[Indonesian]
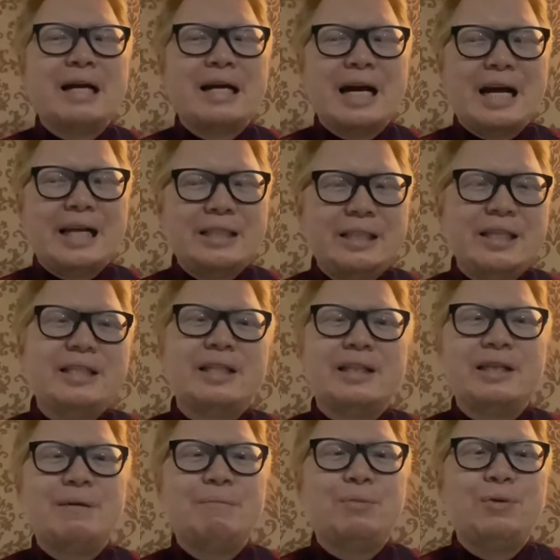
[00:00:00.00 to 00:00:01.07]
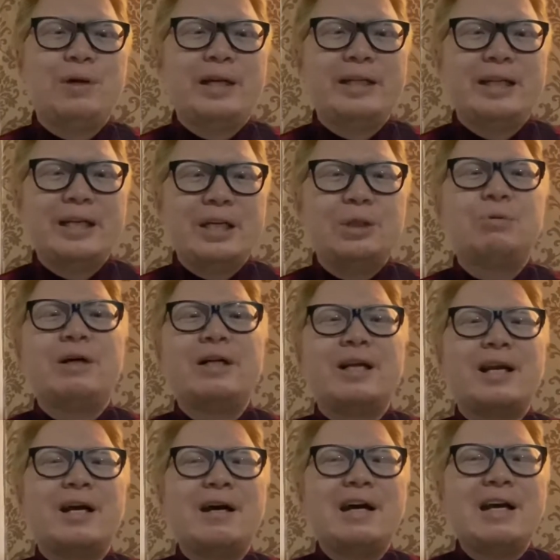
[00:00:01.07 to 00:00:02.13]
gaji setiap bulan dan itu
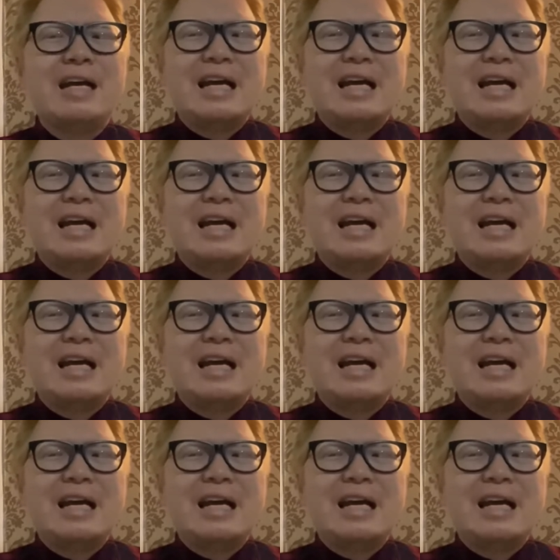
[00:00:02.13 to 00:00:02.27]
adalah